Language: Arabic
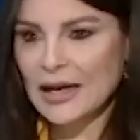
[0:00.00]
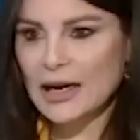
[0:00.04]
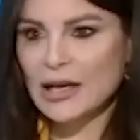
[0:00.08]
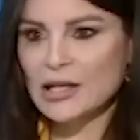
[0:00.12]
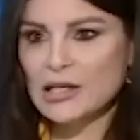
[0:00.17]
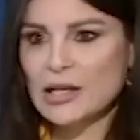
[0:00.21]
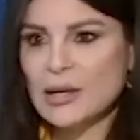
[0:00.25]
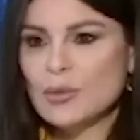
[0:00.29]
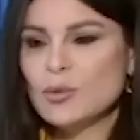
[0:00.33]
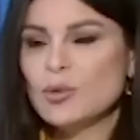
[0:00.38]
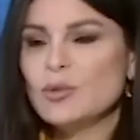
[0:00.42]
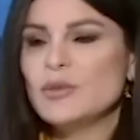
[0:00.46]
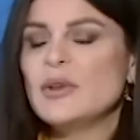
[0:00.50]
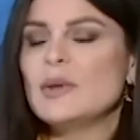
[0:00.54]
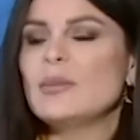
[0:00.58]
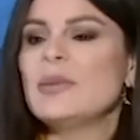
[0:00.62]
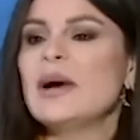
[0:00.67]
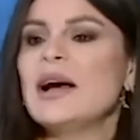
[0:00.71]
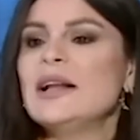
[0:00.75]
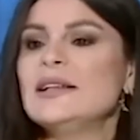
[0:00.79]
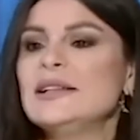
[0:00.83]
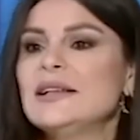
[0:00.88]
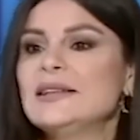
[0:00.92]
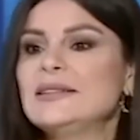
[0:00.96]
احجام وفي
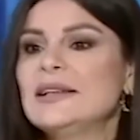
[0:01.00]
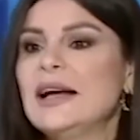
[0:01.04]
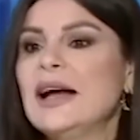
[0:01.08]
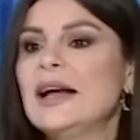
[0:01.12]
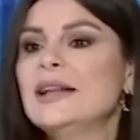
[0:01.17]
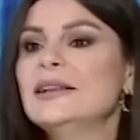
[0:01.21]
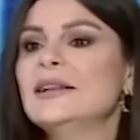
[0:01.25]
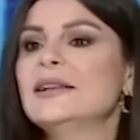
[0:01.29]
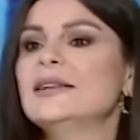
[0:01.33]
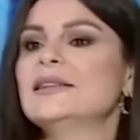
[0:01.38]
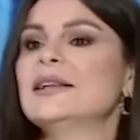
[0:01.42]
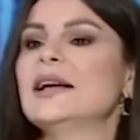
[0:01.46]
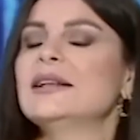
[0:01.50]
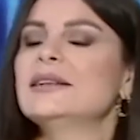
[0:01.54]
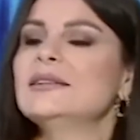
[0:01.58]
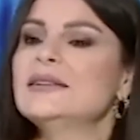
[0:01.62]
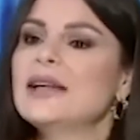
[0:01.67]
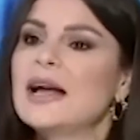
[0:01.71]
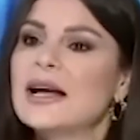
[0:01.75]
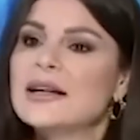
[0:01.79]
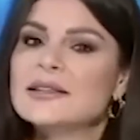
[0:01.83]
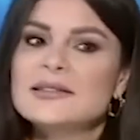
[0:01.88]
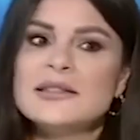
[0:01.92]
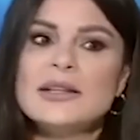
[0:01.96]
البعض يتحدث
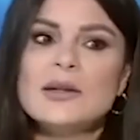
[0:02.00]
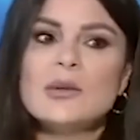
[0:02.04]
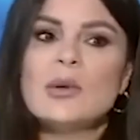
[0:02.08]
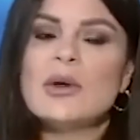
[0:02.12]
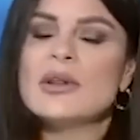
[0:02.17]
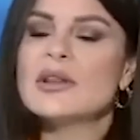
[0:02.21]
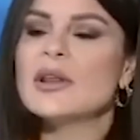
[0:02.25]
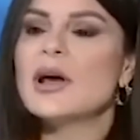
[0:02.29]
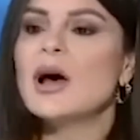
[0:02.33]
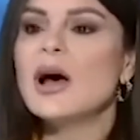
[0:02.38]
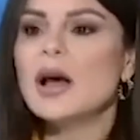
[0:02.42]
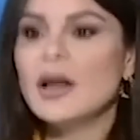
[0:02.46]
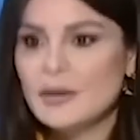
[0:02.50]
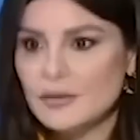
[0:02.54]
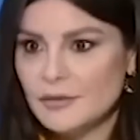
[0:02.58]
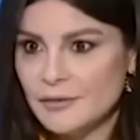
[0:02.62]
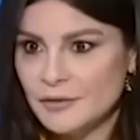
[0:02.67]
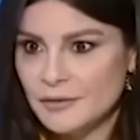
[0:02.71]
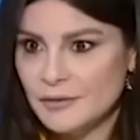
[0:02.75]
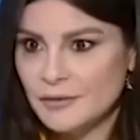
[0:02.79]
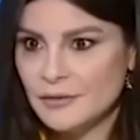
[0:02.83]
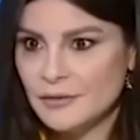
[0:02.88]
عن تعديل وظائف